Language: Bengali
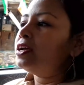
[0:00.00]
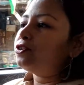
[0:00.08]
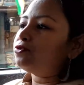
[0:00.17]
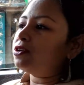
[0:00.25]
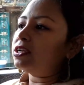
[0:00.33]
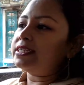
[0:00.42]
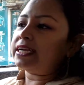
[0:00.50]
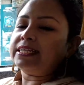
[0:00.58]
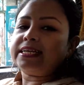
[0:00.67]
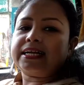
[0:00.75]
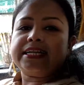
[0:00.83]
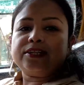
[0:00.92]
সুতরাং
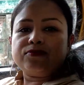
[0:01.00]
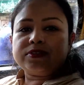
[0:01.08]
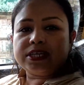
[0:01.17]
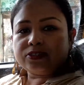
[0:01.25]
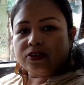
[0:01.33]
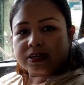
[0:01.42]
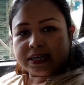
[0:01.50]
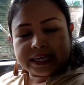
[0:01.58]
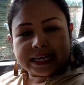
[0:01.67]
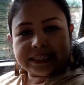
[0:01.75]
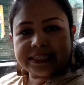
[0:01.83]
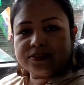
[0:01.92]
যেখানে এখানে টুকটাক দরকারে
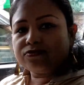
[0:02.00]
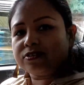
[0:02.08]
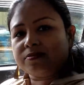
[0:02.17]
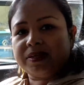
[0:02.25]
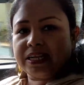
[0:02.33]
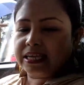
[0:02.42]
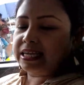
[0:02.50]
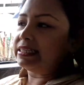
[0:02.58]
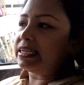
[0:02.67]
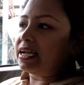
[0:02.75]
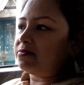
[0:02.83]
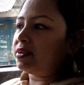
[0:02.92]
গেছি দুজনে মিলেই
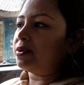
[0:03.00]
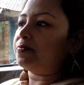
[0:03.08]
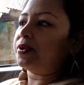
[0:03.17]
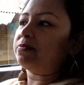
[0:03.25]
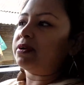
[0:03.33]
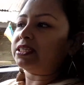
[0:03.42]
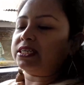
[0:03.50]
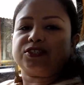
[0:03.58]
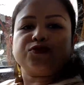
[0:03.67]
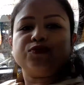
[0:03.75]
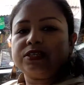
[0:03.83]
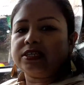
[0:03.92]
গেছি আমি আর প্রেম আর সেটা
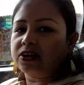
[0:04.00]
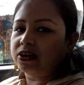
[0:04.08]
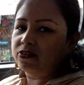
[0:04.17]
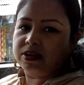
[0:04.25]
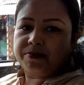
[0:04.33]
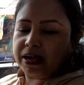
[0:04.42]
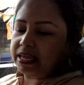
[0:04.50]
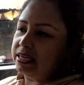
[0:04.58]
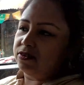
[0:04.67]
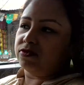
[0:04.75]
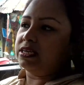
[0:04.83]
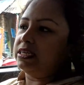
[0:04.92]
স্কুটি নয় হলে
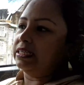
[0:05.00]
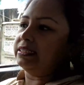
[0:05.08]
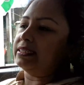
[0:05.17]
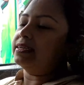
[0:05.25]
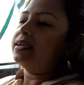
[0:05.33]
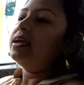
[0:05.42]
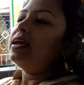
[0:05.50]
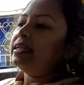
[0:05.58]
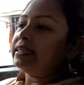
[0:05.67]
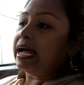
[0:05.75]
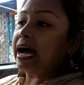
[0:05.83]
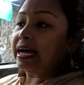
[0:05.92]
বাইকে করেই গেছি
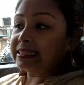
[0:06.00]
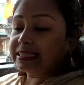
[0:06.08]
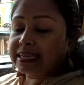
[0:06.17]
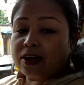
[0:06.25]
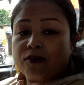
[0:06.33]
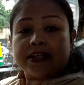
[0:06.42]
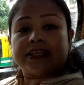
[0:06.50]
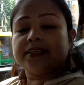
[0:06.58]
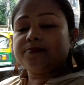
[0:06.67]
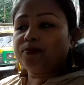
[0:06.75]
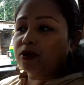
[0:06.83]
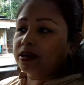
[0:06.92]
তা আজকে
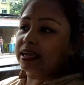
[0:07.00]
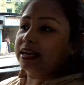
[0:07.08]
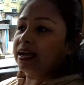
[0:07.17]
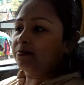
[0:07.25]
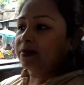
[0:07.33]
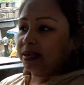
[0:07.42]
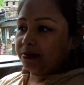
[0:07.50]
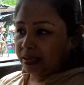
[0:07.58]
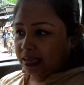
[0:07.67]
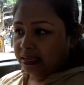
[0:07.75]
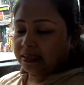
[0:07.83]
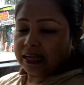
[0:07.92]
অনেকদিন পর গেলাম মানে
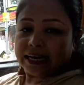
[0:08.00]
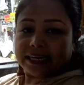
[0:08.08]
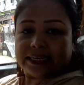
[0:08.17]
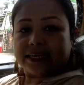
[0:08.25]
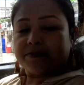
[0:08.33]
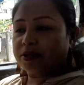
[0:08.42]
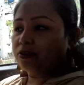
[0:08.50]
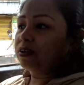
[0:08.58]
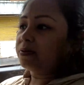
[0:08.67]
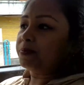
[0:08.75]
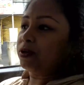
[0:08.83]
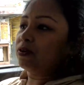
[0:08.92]
এই গাড়ি নিয়ে বেরো
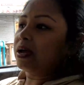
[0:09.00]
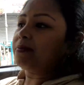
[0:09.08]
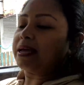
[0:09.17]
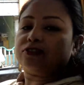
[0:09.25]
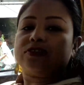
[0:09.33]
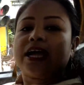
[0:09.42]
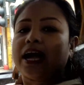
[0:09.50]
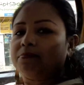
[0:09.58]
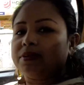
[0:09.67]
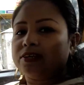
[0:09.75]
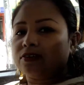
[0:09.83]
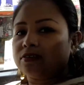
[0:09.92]
বেরোলাম অ্যাকচুয়ালি
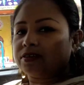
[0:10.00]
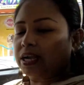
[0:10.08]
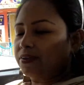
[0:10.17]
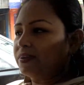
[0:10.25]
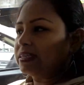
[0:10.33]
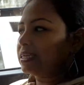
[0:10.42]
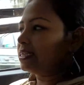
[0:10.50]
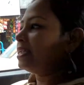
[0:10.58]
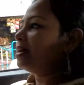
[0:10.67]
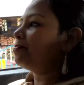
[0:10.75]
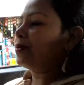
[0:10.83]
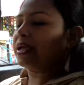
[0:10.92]
আমিও ড্রাইভিং জানি
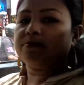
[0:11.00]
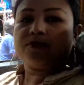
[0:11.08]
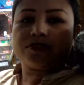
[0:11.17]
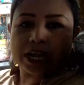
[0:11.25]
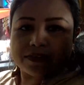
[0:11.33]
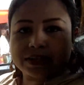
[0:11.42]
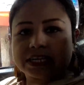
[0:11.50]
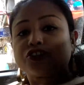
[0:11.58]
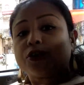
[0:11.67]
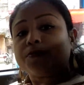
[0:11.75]
না প্রেমও ড্রাইভিংটা